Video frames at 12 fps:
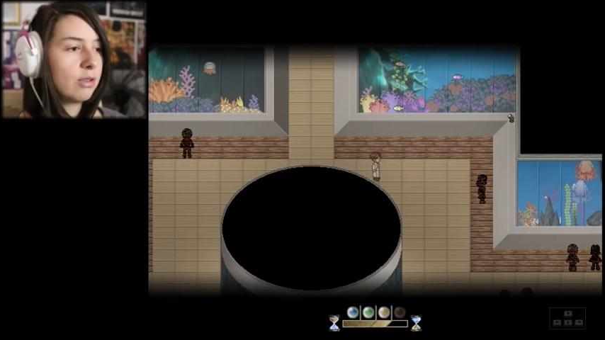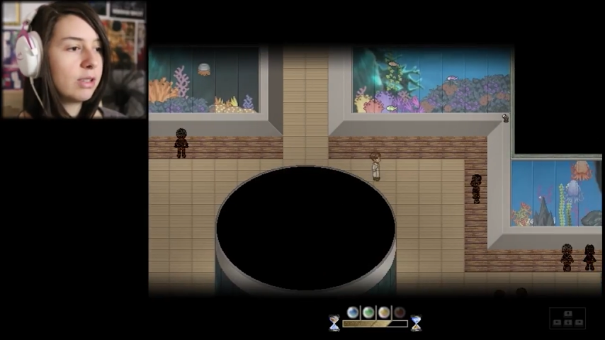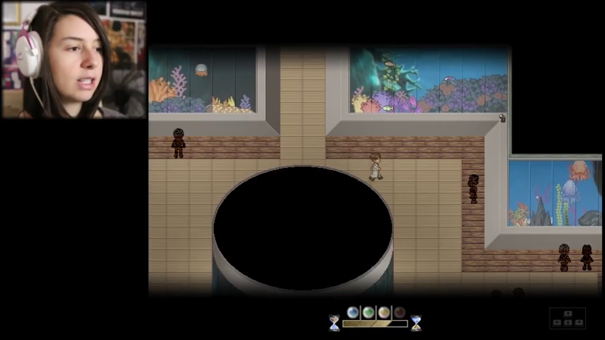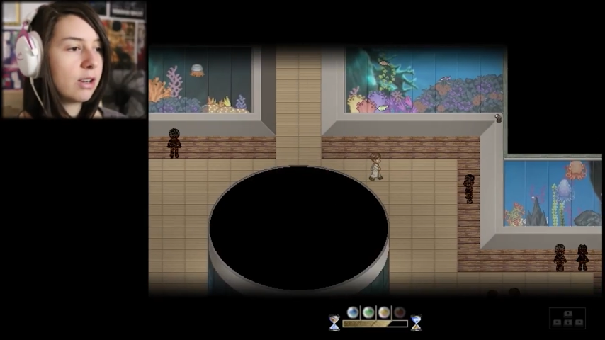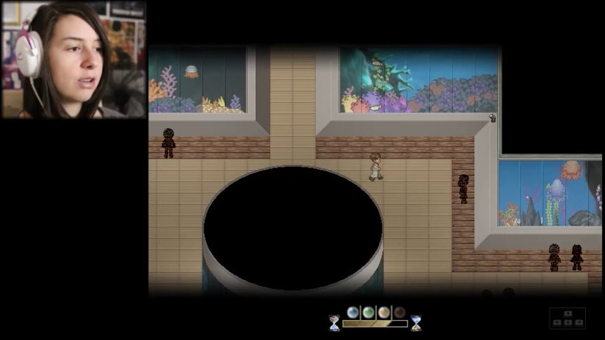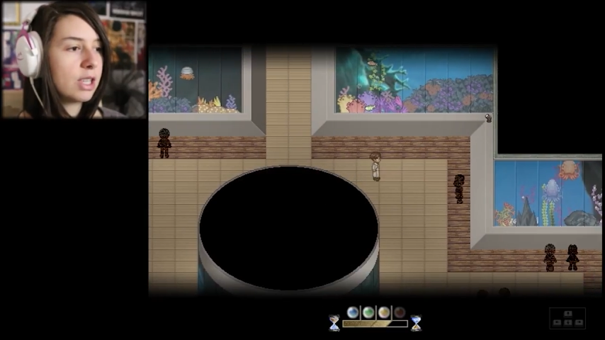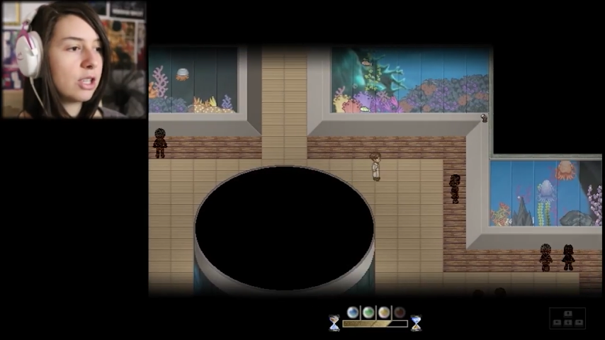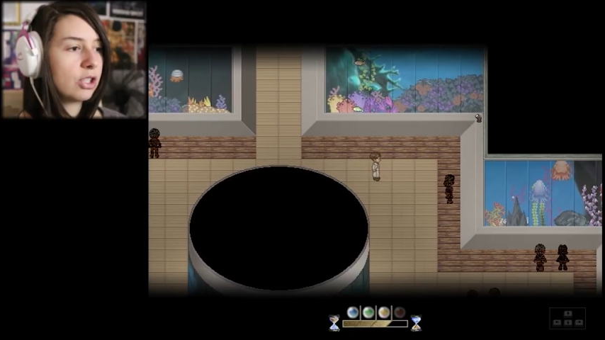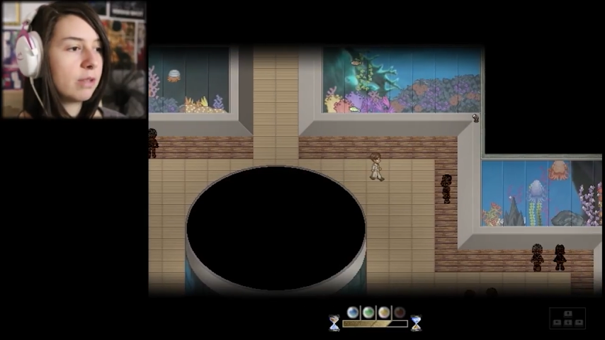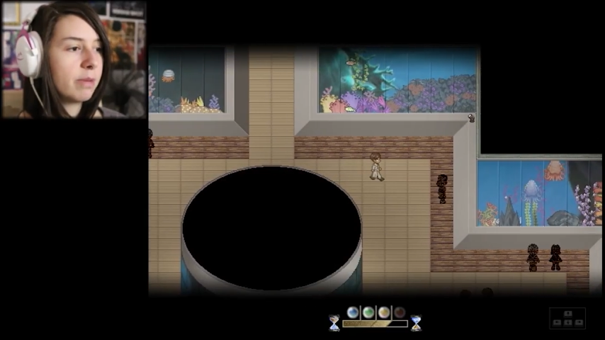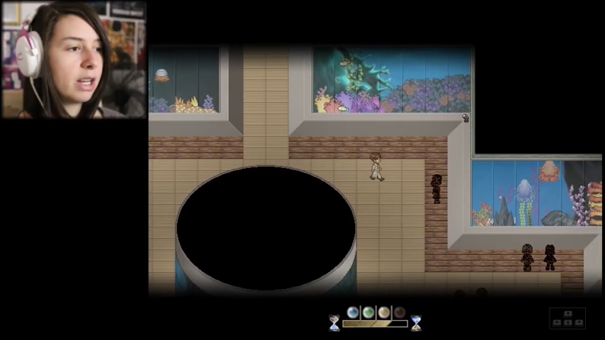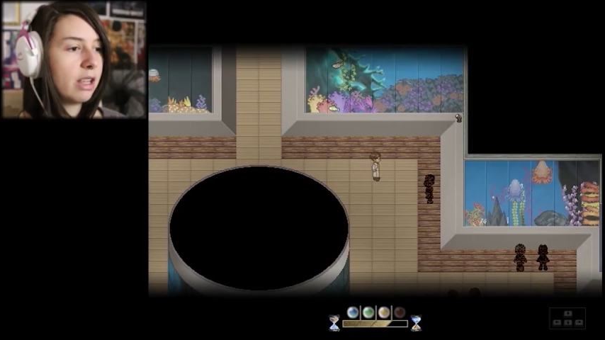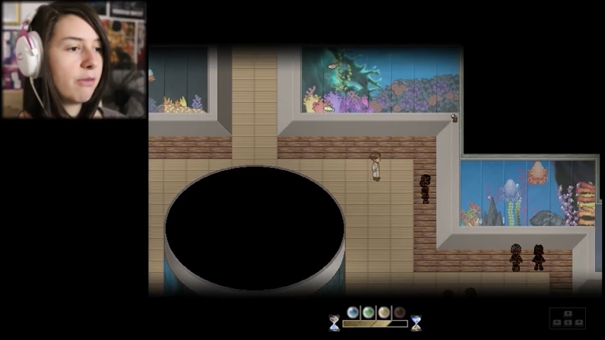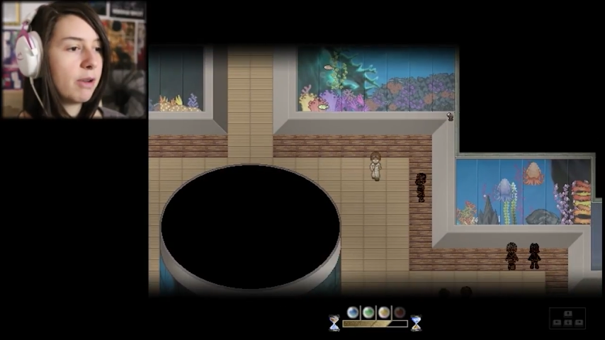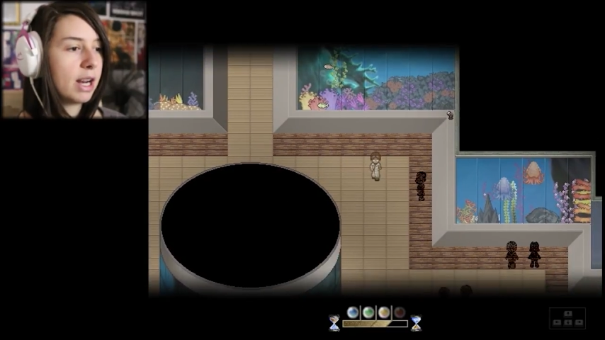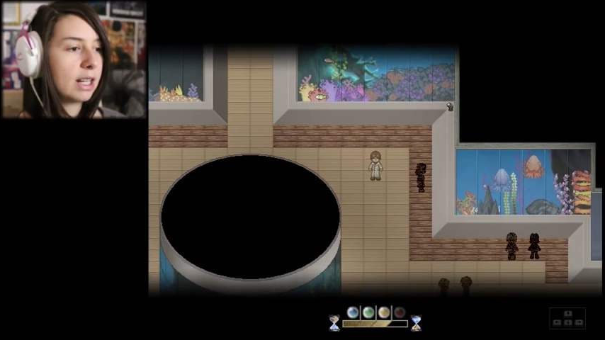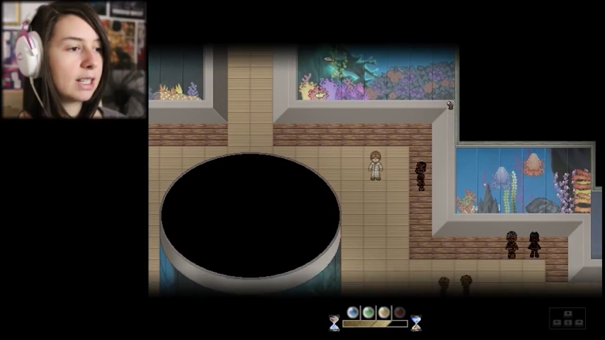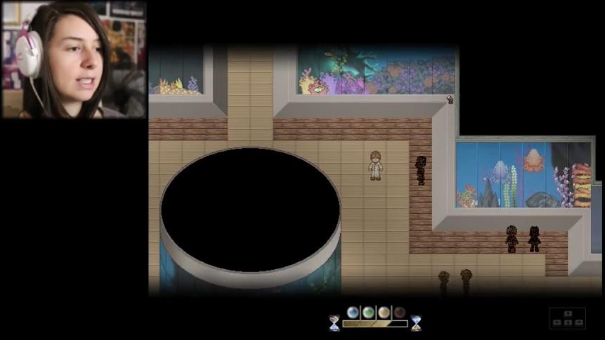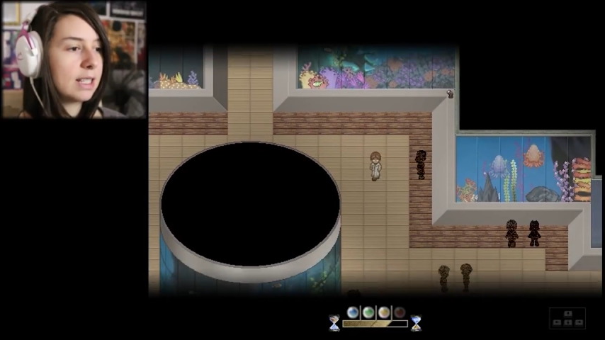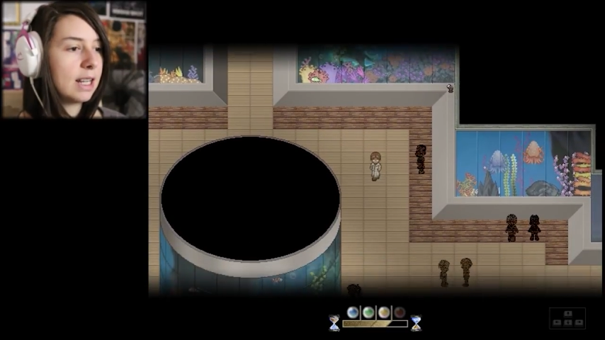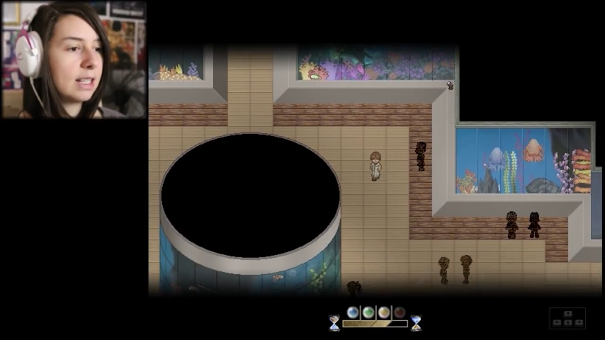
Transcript: l'unica cosa che ci rimane da fare ragazzi è